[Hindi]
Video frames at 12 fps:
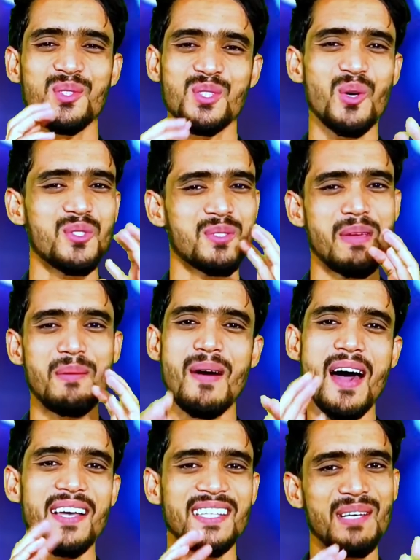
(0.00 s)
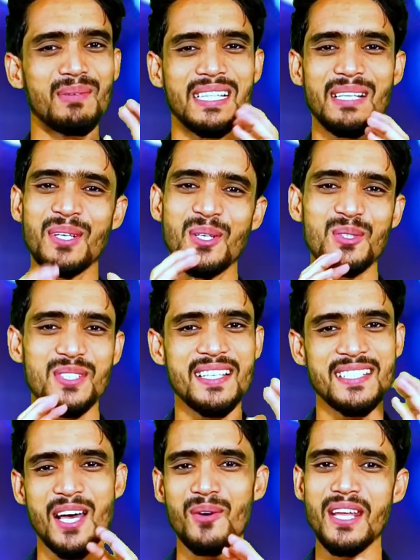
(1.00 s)
कुछ तो उसमें बात है मतलब कुछ
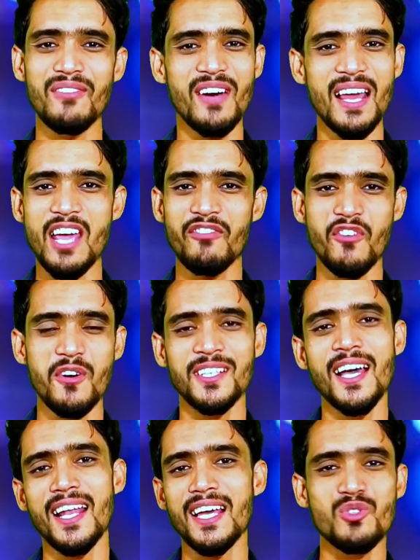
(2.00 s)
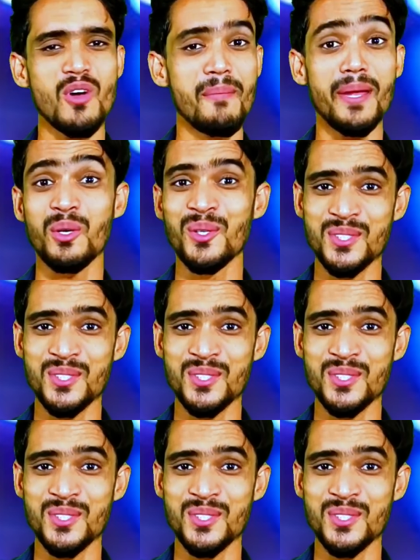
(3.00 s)
ऐसा होने वाला है फोर्थ गाना जो हमें